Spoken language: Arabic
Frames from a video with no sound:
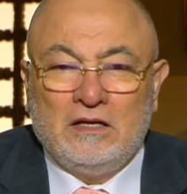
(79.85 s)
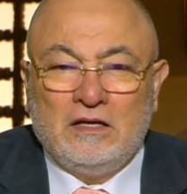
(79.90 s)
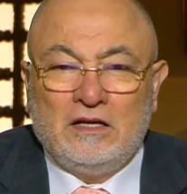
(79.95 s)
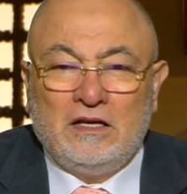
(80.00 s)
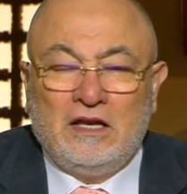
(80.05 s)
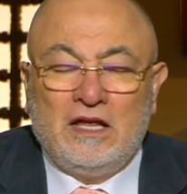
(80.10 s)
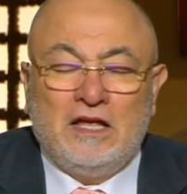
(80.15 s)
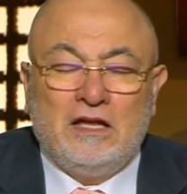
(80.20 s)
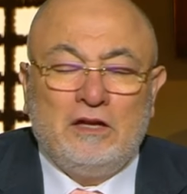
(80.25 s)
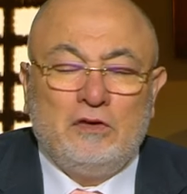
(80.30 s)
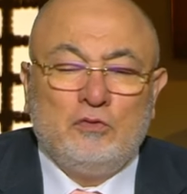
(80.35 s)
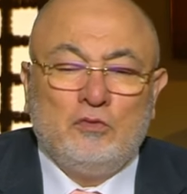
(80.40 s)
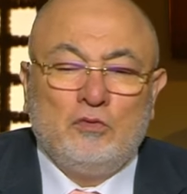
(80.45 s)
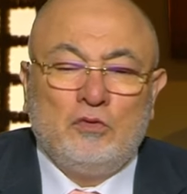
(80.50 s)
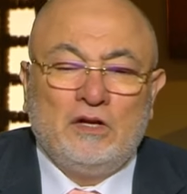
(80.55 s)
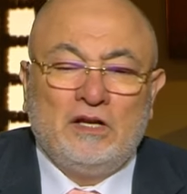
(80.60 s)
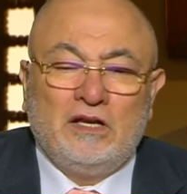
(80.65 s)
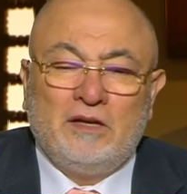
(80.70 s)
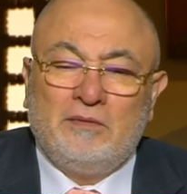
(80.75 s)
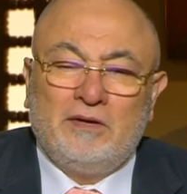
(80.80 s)
لانه
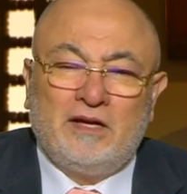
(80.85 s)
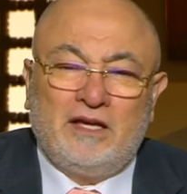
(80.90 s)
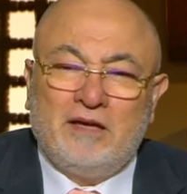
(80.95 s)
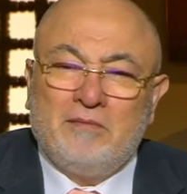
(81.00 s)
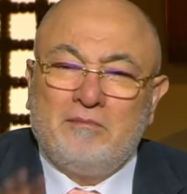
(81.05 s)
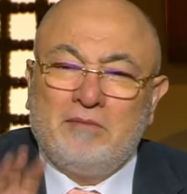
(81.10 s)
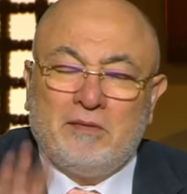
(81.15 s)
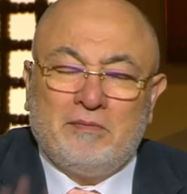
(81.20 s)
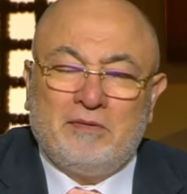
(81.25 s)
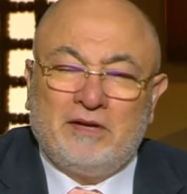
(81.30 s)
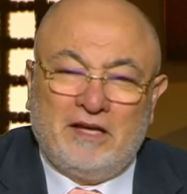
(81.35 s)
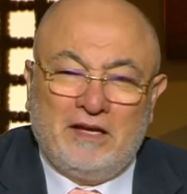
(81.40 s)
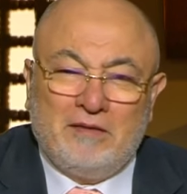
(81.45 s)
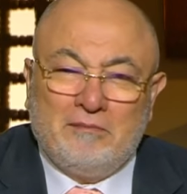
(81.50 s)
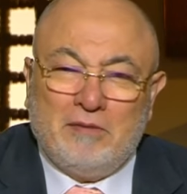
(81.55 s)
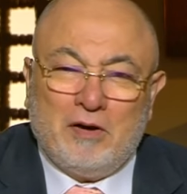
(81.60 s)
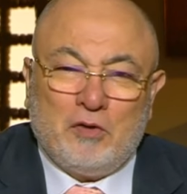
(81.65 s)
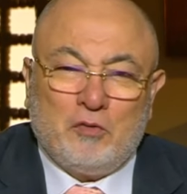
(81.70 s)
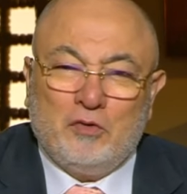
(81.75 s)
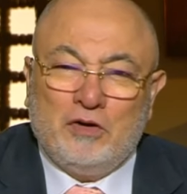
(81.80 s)
اللي بيحبك
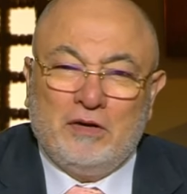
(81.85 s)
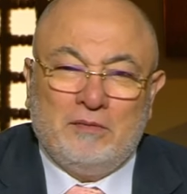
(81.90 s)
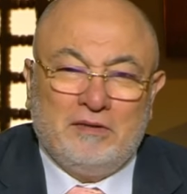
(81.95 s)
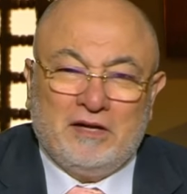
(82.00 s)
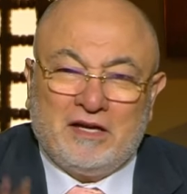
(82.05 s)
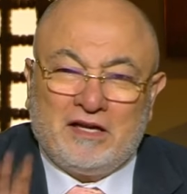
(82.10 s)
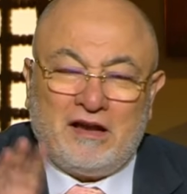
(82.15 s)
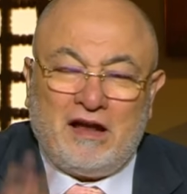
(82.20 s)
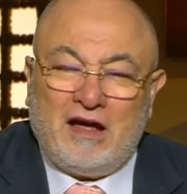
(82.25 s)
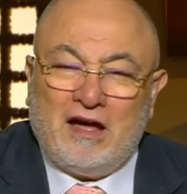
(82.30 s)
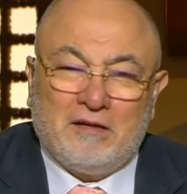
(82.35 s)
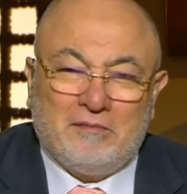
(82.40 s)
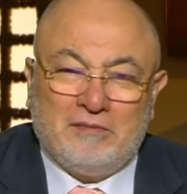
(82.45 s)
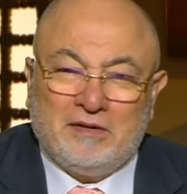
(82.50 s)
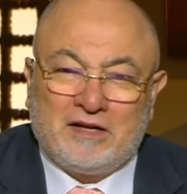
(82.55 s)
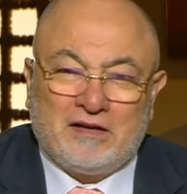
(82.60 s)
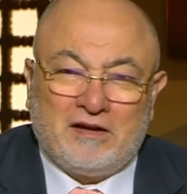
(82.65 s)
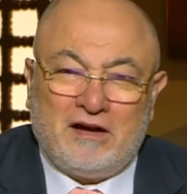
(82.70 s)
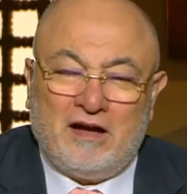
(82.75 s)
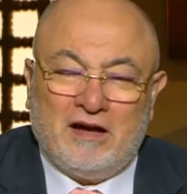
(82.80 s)
بيحبك واللي بيكرهك
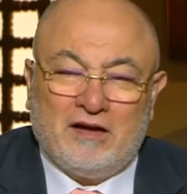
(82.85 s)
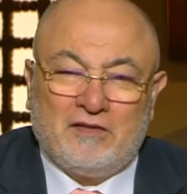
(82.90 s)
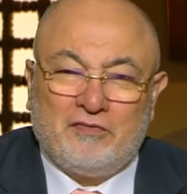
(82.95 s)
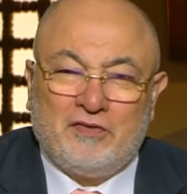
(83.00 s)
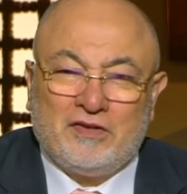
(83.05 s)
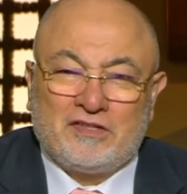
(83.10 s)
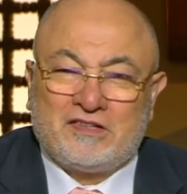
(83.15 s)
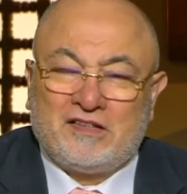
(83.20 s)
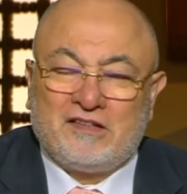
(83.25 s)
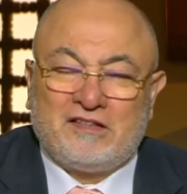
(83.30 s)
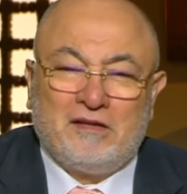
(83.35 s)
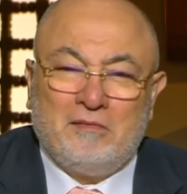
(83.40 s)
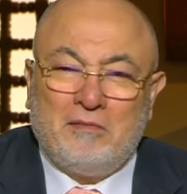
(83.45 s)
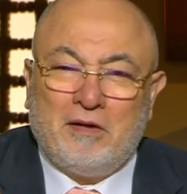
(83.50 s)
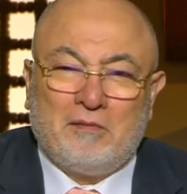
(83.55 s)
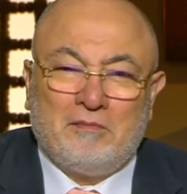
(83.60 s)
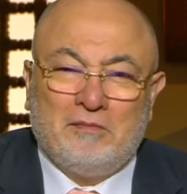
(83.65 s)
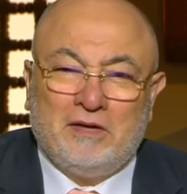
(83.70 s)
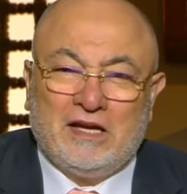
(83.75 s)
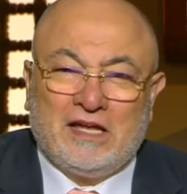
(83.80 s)
بيكرهك
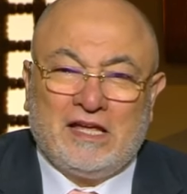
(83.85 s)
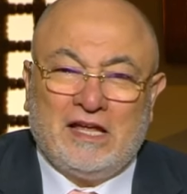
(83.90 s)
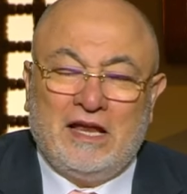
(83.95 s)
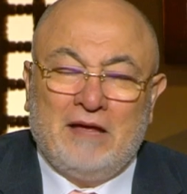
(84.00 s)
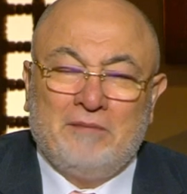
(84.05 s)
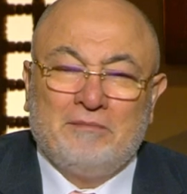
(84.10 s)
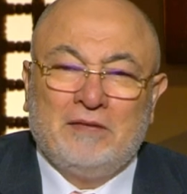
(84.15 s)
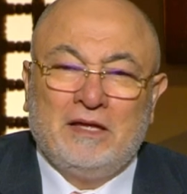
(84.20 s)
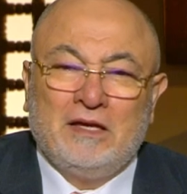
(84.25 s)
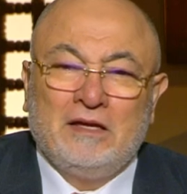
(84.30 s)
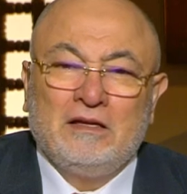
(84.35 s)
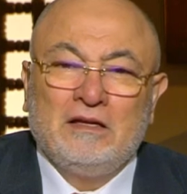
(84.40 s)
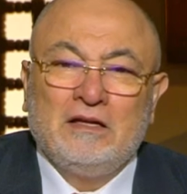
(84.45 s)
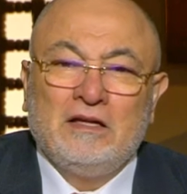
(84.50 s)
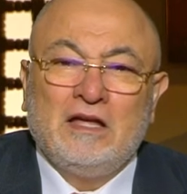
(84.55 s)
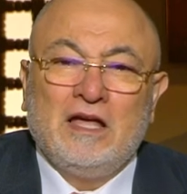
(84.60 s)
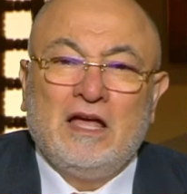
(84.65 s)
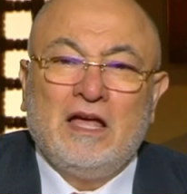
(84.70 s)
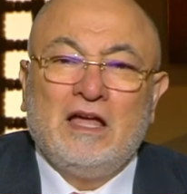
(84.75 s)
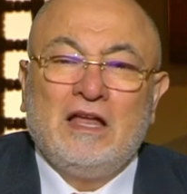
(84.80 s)
فسيبك من الكلام ده
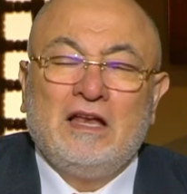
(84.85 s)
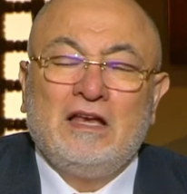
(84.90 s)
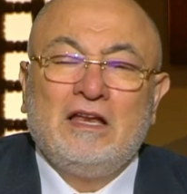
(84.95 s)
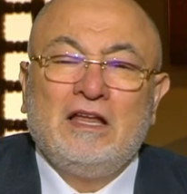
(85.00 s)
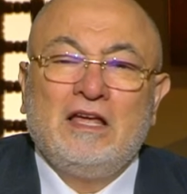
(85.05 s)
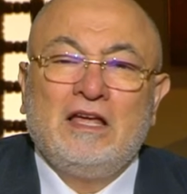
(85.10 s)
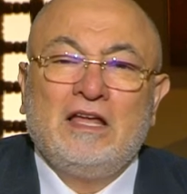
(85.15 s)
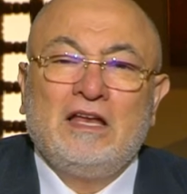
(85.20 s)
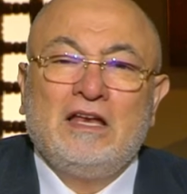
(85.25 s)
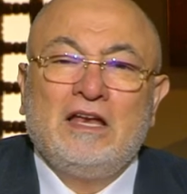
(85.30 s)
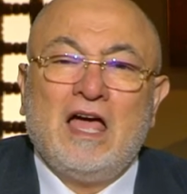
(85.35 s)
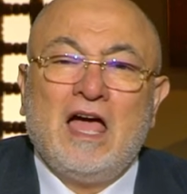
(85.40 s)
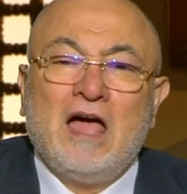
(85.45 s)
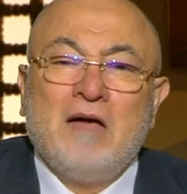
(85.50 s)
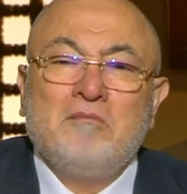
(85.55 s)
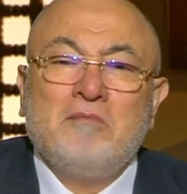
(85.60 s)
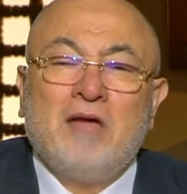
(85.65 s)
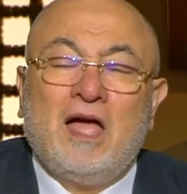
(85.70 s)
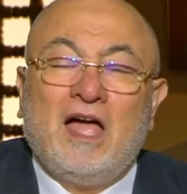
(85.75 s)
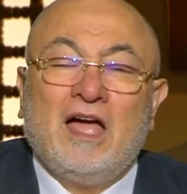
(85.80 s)

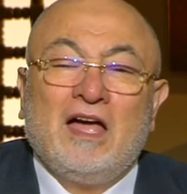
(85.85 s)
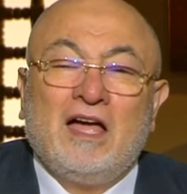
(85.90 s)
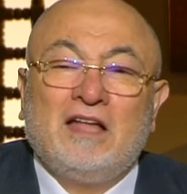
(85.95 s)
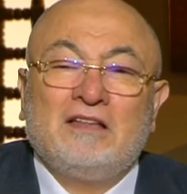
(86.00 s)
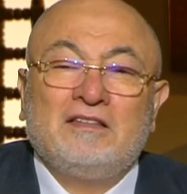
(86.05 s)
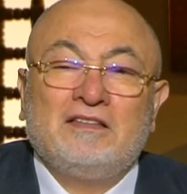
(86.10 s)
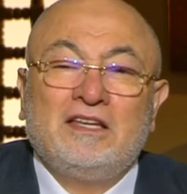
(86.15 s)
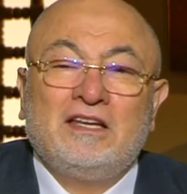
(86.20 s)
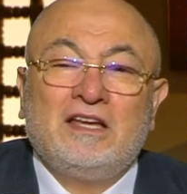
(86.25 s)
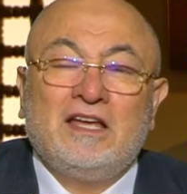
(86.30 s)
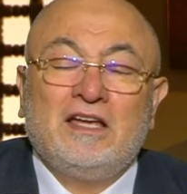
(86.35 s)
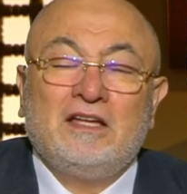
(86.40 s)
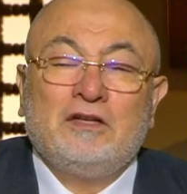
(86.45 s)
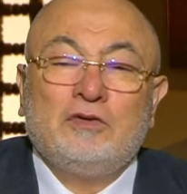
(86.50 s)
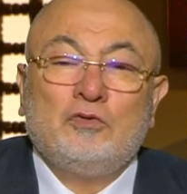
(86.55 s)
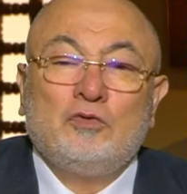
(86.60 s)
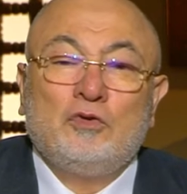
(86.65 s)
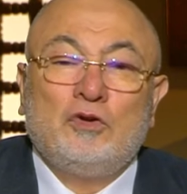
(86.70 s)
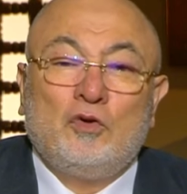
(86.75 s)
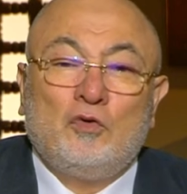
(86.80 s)
الاهم حاجه عندنا
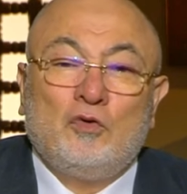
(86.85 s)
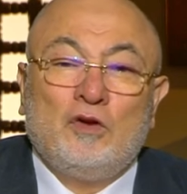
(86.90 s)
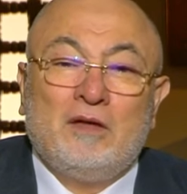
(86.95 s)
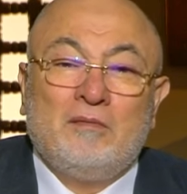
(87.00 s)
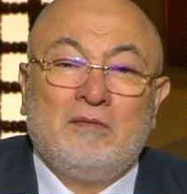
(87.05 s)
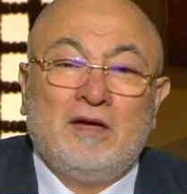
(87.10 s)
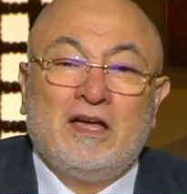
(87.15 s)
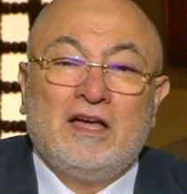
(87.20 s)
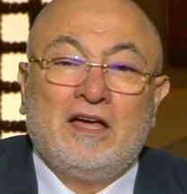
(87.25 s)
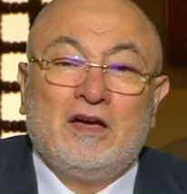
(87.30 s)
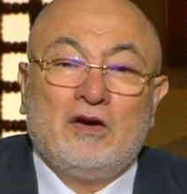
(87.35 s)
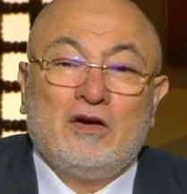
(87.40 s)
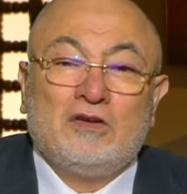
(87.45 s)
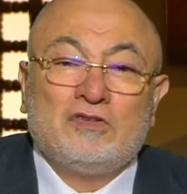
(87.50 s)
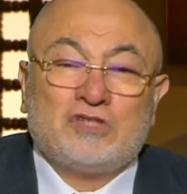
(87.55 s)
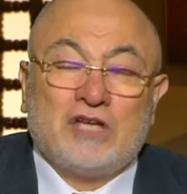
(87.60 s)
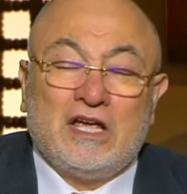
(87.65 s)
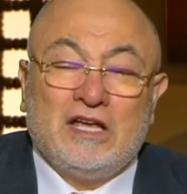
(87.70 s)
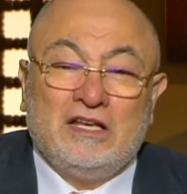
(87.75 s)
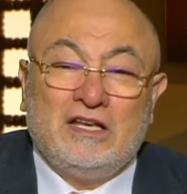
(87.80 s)
انه العلماء
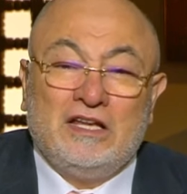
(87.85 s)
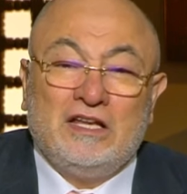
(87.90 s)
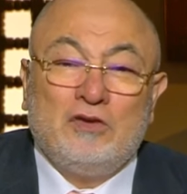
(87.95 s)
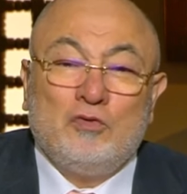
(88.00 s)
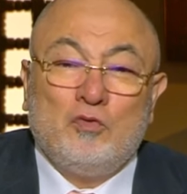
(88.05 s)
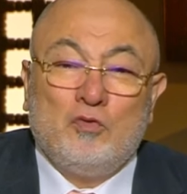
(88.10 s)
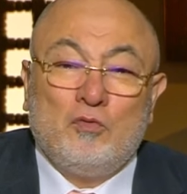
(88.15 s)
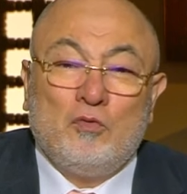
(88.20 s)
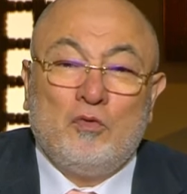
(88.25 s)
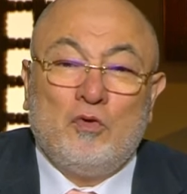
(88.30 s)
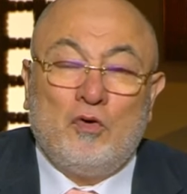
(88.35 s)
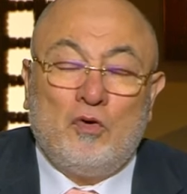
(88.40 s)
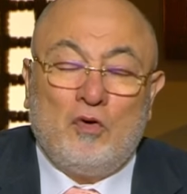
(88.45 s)
شايلين هم